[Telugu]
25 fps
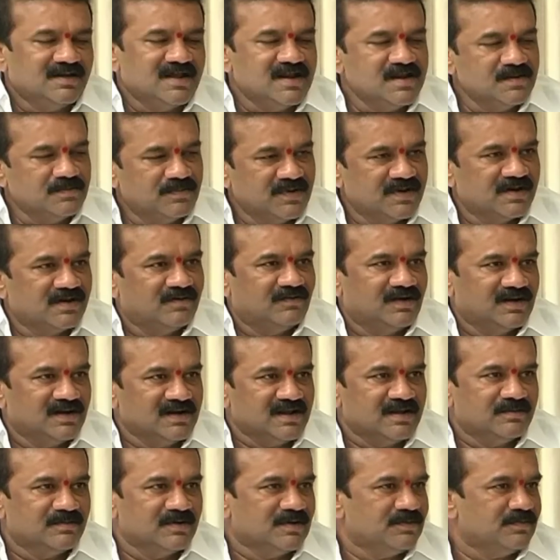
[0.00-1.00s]
వెళ్ళిపోయిన
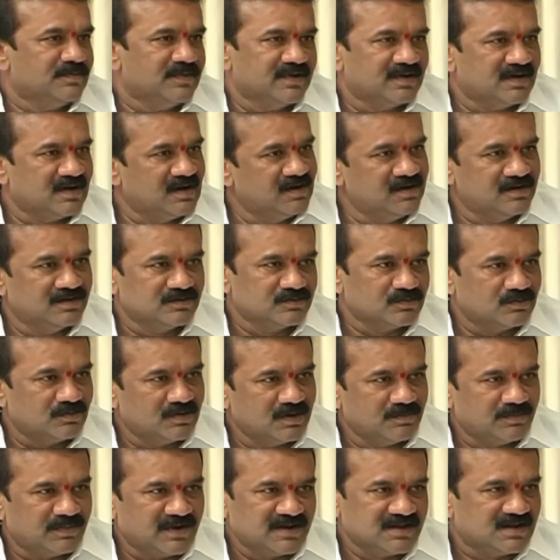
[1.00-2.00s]
వాళ్ళు ఏమైపోయారు అనేది
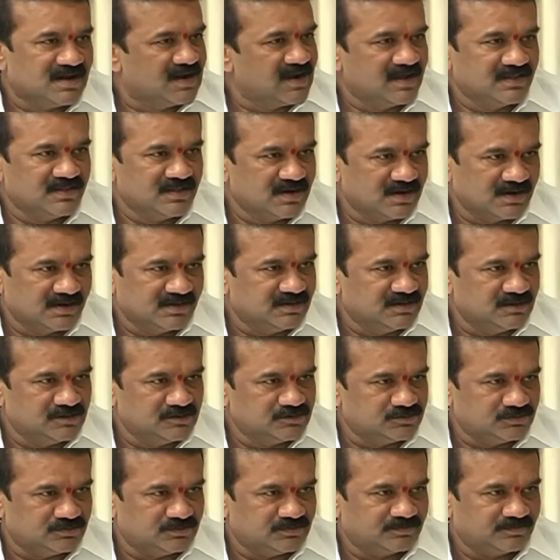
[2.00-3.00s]
కూడా ప్రజలకందరికీ
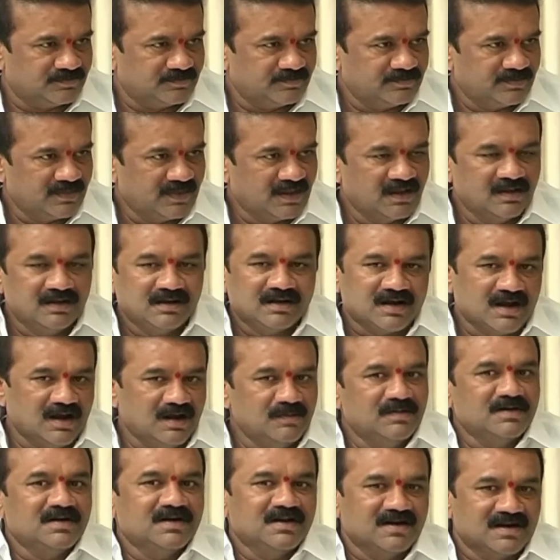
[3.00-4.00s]
తెలుసు
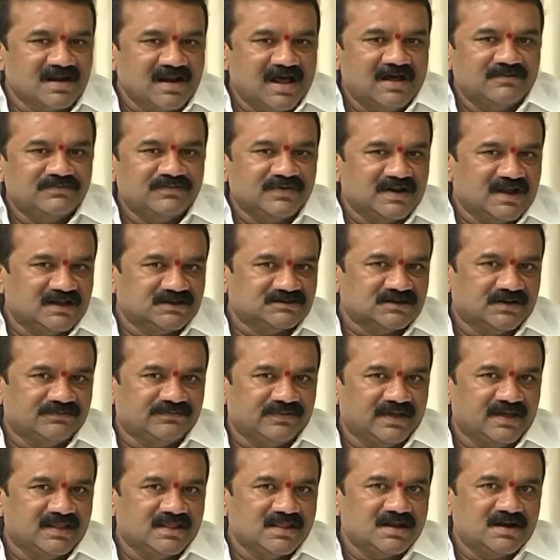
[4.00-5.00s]
కాబట్టి నా
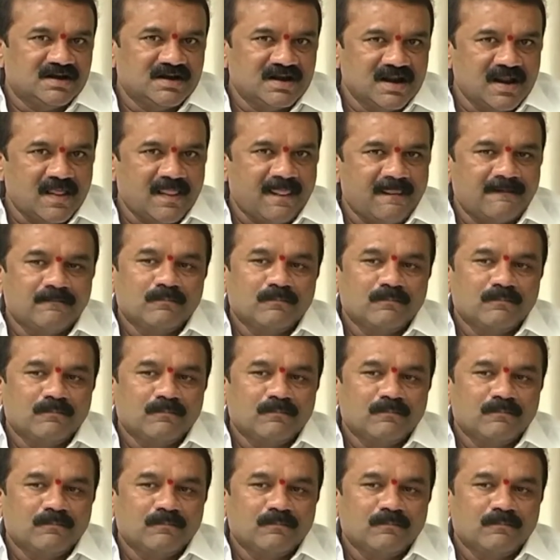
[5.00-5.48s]
ఫిలాసఫీ ఏంటంటే